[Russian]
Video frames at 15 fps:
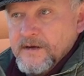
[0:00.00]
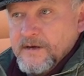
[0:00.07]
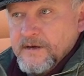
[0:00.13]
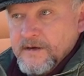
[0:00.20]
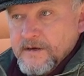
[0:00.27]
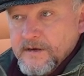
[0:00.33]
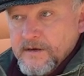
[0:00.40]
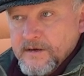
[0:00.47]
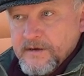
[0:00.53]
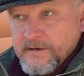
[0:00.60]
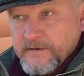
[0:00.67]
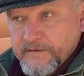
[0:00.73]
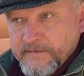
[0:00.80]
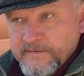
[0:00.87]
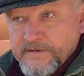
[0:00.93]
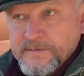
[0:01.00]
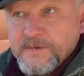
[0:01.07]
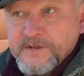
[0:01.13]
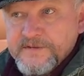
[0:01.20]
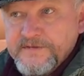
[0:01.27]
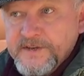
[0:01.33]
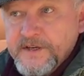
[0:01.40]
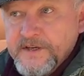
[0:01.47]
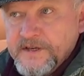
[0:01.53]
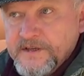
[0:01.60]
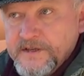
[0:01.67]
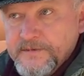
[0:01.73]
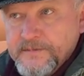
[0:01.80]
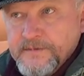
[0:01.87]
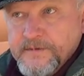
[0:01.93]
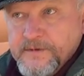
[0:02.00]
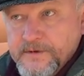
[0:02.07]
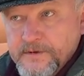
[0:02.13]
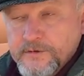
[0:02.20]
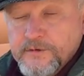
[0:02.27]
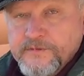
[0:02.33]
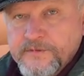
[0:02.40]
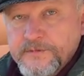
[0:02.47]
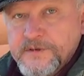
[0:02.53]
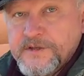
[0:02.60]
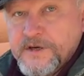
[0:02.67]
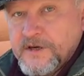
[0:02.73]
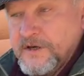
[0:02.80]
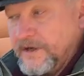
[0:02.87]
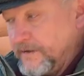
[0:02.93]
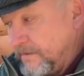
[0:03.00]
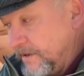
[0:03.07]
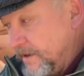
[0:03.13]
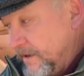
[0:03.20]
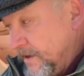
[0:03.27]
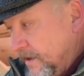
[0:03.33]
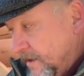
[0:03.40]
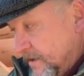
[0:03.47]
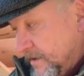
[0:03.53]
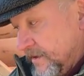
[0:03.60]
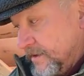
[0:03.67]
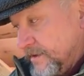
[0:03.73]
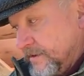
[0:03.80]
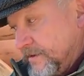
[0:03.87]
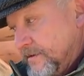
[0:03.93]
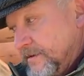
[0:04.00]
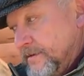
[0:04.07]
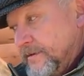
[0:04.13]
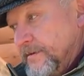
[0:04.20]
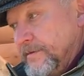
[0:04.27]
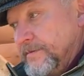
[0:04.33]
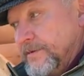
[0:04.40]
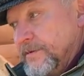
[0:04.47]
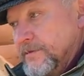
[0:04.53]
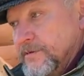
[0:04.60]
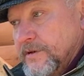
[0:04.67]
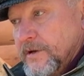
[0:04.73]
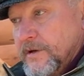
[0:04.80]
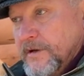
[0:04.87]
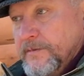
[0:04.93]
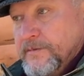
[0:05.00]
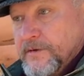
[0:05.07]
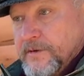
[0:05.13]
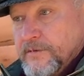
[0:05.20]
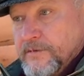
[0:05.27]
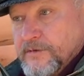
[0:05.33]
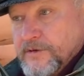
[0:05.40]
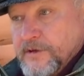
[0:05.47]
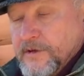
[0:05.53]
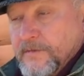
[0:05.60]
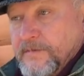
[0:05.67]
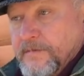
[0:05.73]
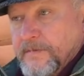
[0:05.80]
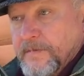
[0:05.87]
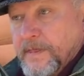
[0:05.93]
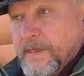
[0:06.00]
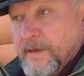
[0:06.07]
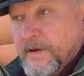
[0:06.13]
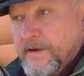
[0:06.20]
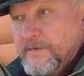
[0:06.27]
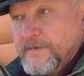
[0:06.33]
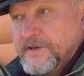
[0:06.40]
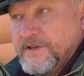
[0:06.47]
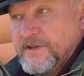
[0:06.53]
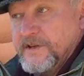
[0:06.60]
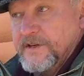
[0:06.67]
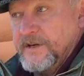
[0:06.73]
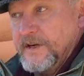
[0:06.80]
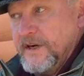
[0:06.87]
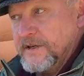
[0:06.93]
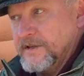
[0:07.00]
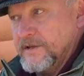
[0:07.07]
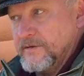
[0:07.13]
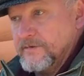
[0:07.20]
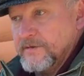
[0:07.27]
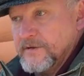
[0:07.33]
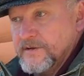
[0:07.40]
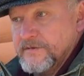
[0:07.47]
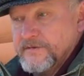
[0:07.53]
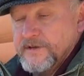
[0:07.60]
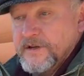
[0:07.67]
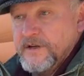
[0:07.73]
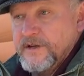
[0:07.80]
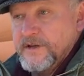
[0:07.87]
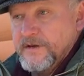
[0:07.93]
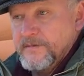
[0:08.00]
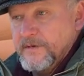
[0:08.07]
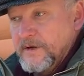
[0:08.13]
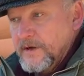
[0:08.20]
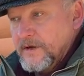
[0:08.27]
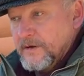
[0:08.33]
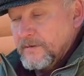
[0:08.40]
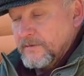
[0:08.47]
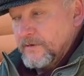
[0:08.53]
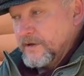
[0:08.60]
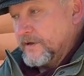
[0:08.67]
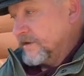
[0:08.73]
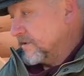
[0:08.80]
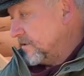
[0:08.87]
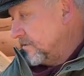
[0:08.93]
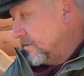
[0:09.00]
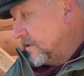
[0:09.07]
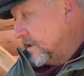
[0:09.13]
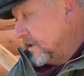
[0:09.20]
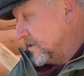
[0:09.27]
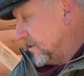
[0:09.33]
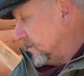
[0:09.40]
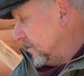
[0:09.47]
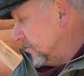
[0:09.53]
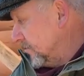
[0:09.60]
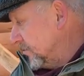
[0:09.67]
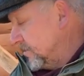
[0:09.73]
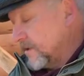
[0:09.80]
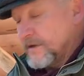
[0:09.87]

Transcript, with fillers: а, в атмосфере, где э, идет выпечка хлеба, значит, э, потому что хлеб это тоже там химические реакции, то есть с выделением углекислого газа. Да? То есть, и